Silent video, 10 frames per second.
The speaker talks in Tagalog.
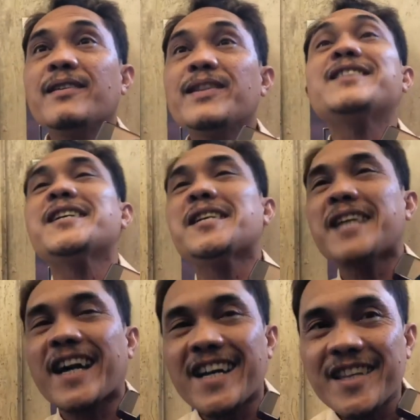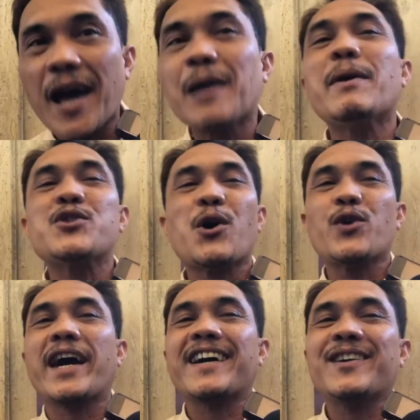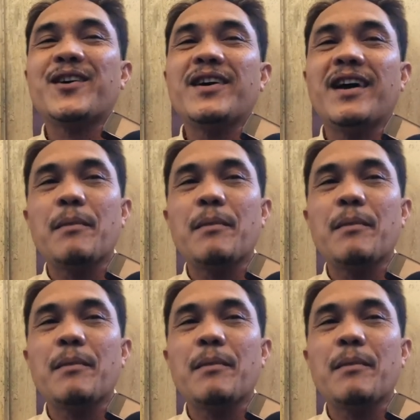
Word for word: not necessarily dahil meron siyang connect. No?